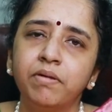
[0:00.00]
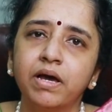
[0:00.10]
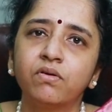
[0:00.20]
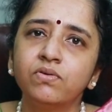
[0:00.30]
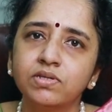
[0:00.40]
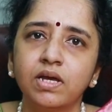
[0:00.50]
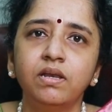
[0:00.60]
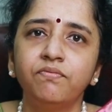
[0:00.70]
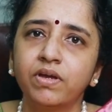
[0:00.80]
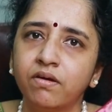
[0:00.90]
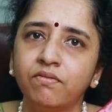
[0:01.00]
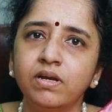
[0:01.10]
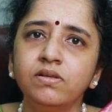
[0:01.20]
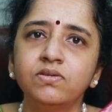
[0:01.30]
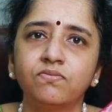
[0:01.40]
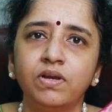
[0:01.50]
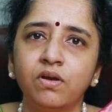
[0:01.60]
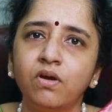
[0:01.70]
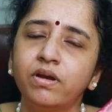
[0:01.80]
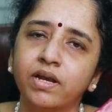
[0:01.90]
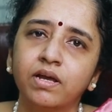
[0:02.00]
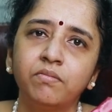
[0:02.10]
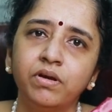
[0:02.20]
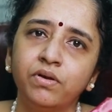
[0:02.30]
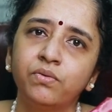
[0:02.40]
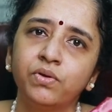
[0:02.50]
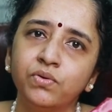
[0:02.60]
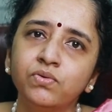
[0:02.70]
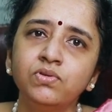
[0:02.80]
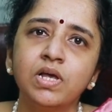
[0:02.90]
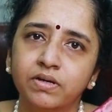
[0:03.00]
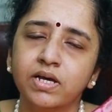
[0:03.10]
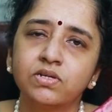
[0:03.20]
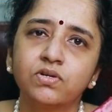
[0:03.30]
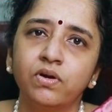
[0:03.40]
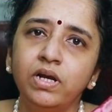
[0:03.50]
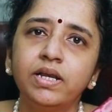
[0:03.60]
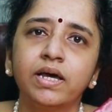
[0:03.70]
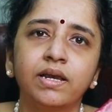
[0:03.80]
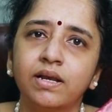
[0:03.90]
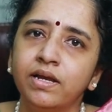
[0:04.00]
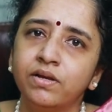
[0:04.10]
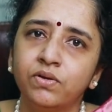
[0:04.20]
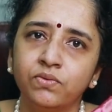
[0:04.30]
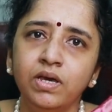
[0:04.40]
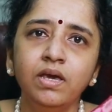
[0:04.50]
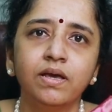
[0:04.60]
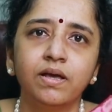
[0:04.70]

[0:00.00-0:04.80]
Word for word: பேக்ரவுண்ட் சயின்டிஃபிக் எவிடன்ஸ் வில் நாட் ரெக்கமெண்ட் யூ டு யூஸ் கேஸ்ட்ராயில் ஆயில் டைரக்ட்லி இன் டு தி